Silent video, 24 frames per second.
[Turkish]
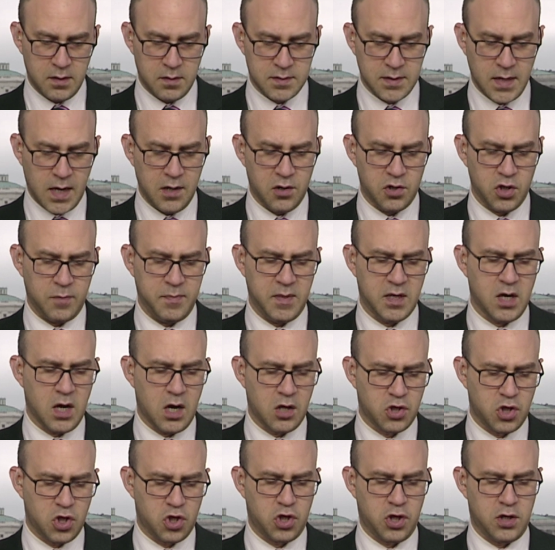E, sadece
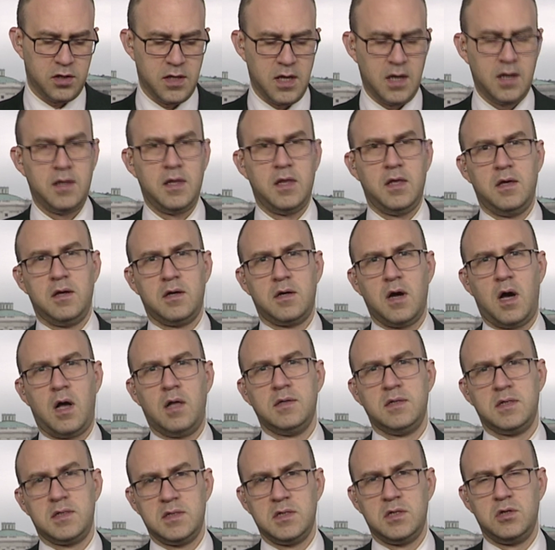birkaç kişinin elini
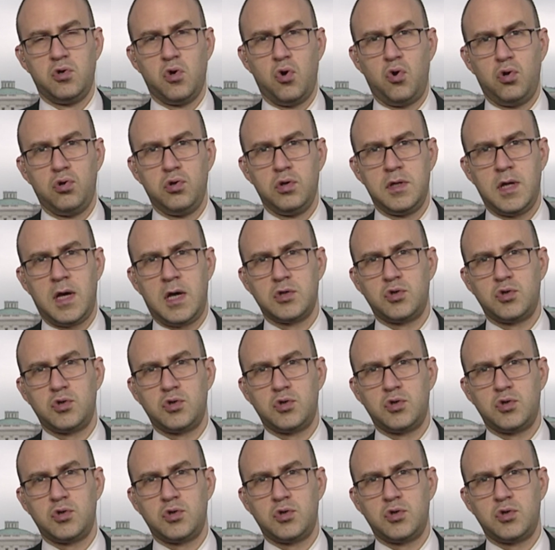kaldırdığı görüldü.